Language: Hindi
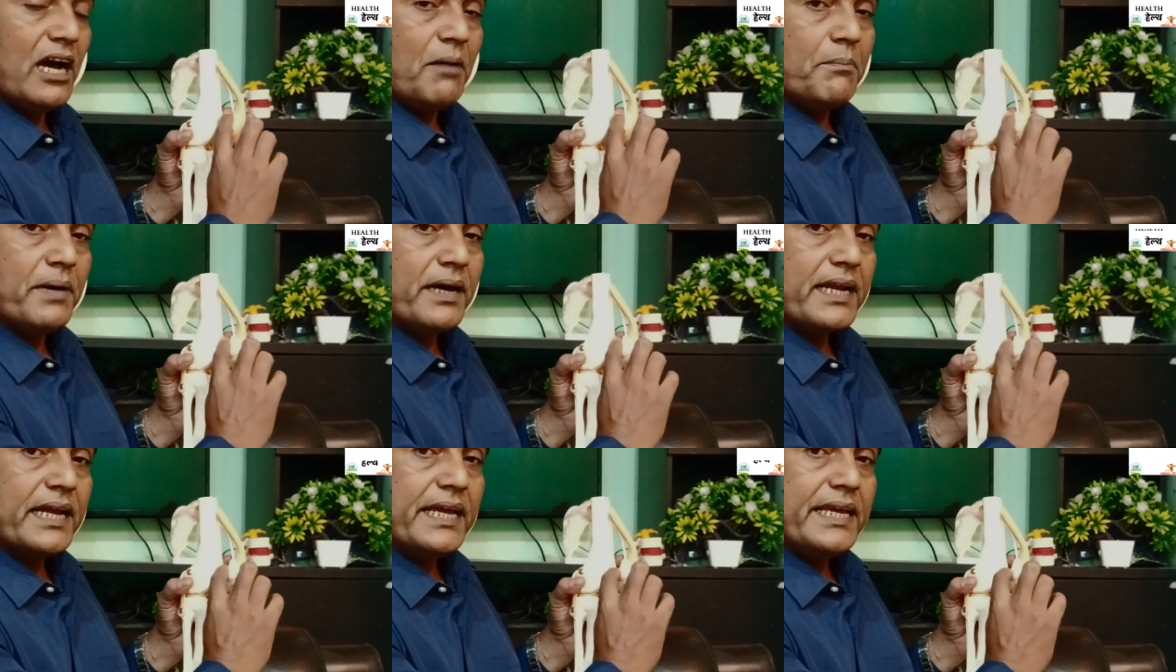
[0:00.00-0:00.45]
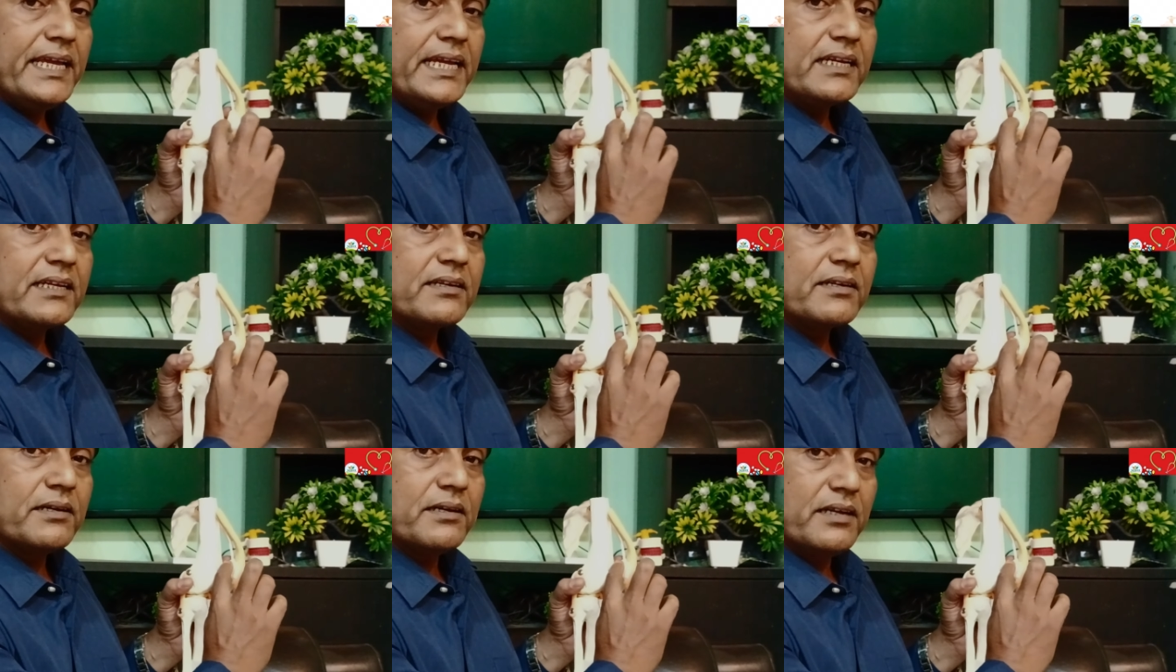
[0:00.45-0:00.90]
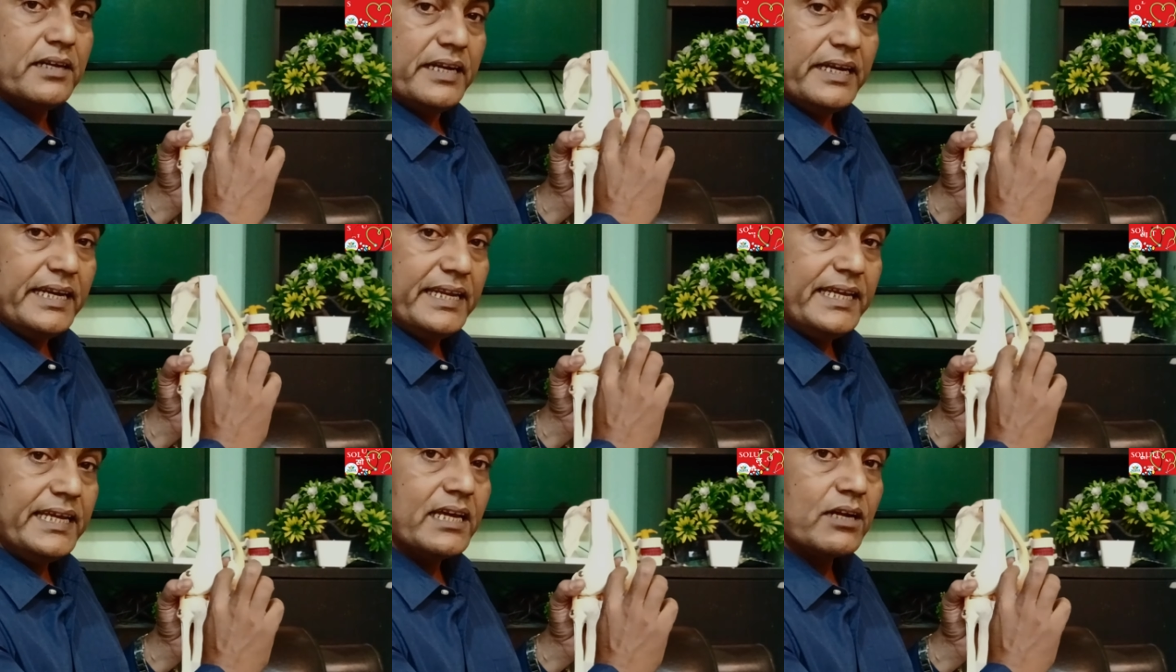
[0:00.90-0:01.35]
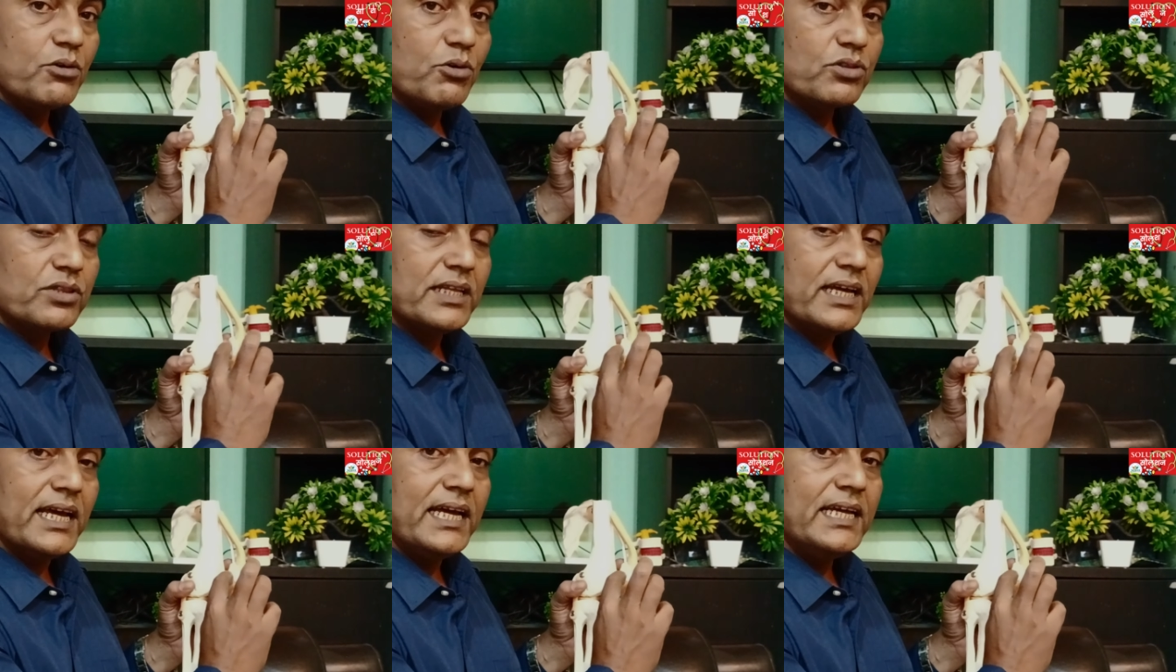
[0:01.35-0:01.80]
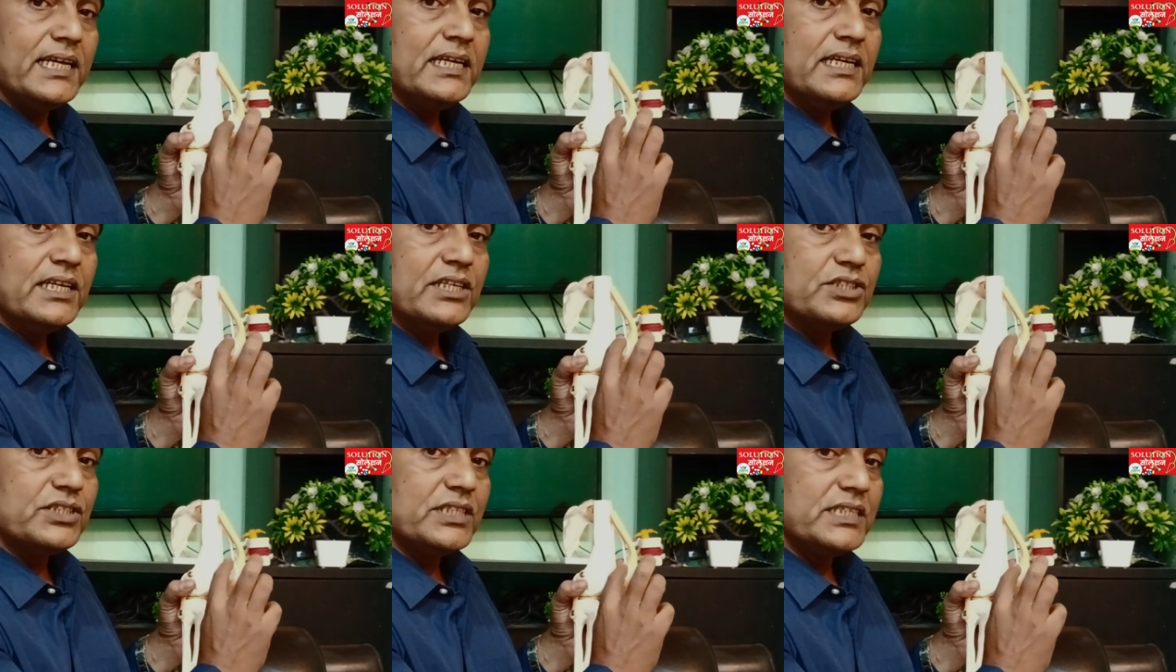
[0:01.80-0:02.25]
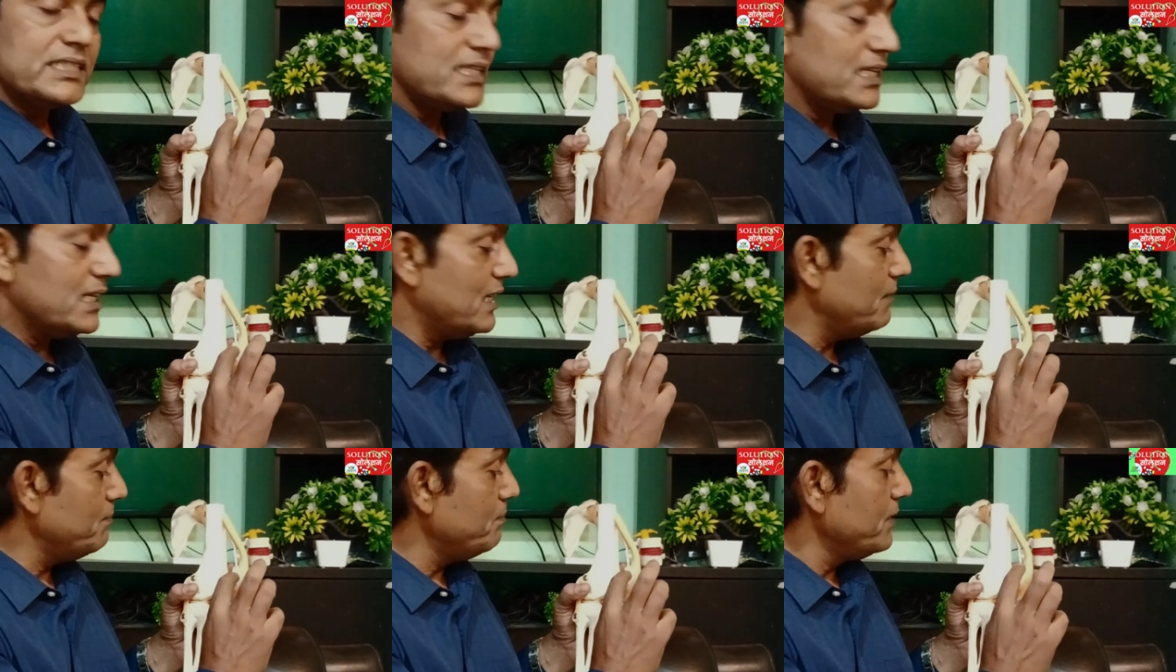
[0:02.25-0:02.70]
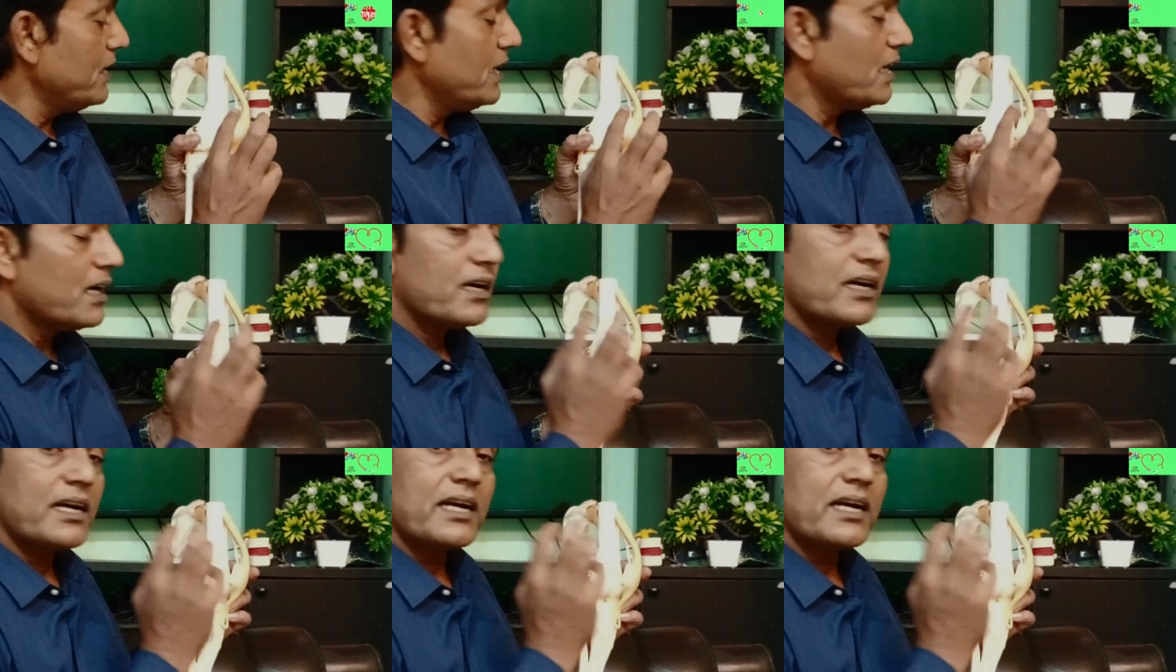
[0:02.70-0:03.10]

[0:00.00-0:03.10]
हमारा एक लेयर होता है जिसे हम